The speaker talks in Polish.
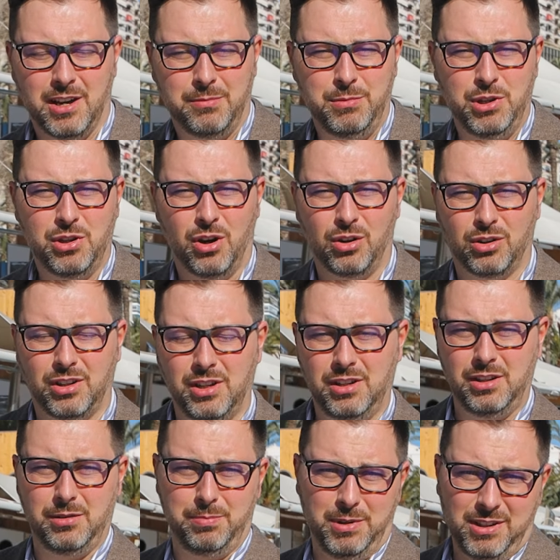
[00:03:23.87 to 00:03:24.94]
Minorki,
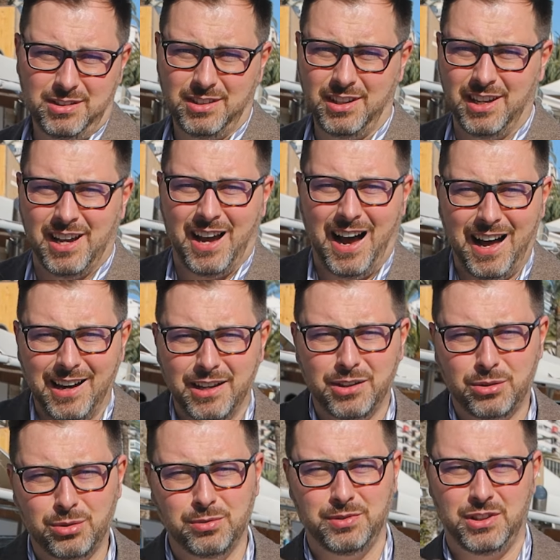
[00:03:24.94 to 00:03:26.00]
Ibizy,
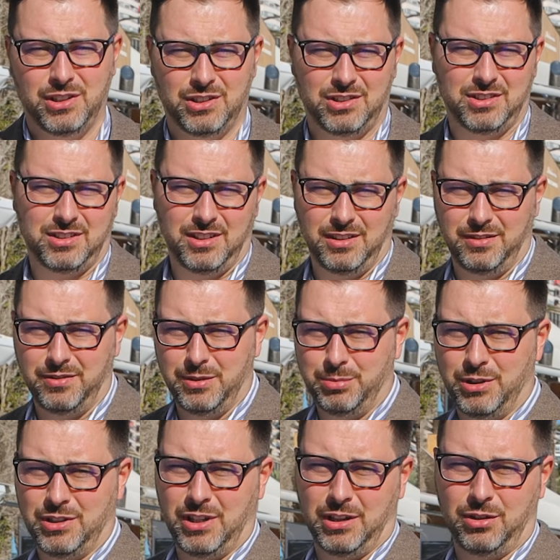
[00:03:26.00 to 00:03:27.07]
ale również z
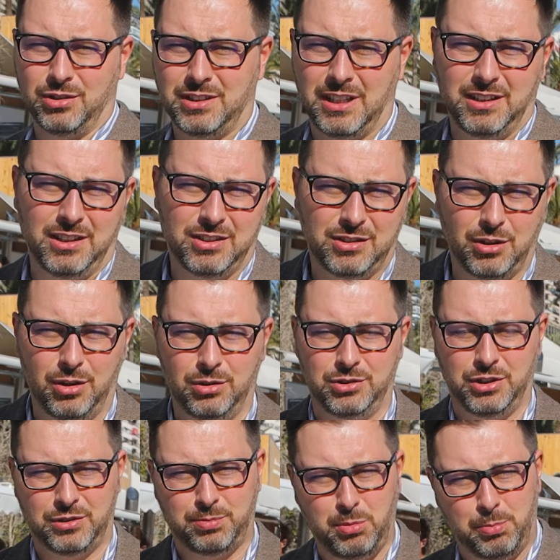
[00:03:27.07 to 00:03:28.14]
wybrzeża Costa de Sol,
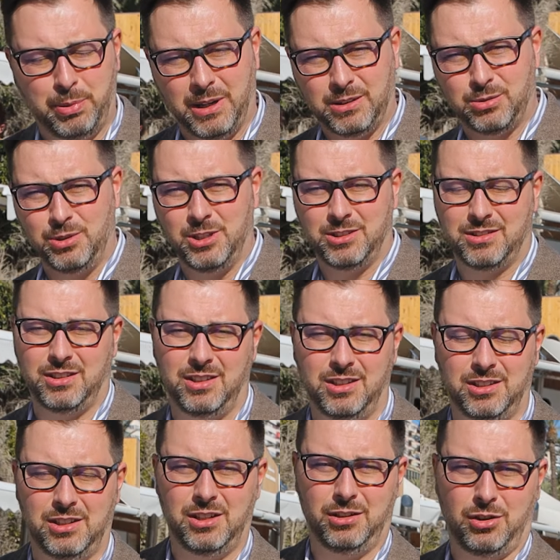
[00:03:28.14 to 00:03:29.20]
gdzie współpracuję z
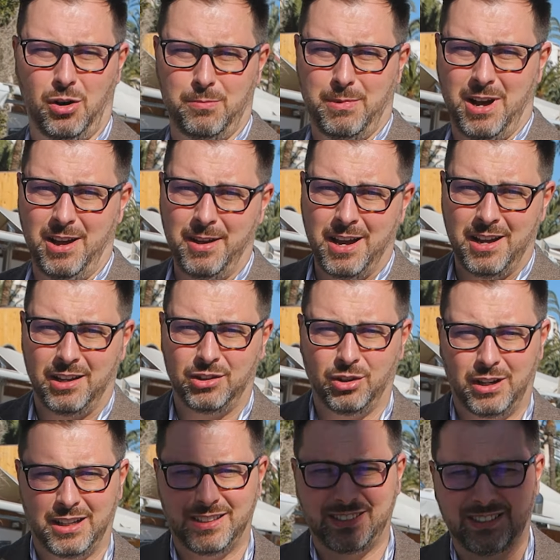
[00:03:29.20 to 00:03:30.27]
e, kilkoma
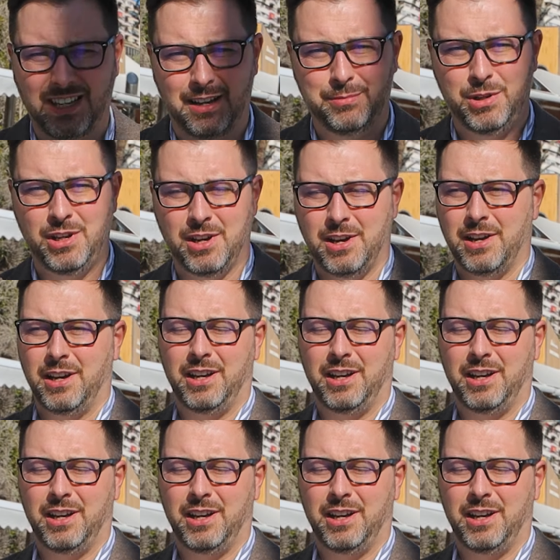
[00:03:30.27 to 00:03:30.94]
doradcami.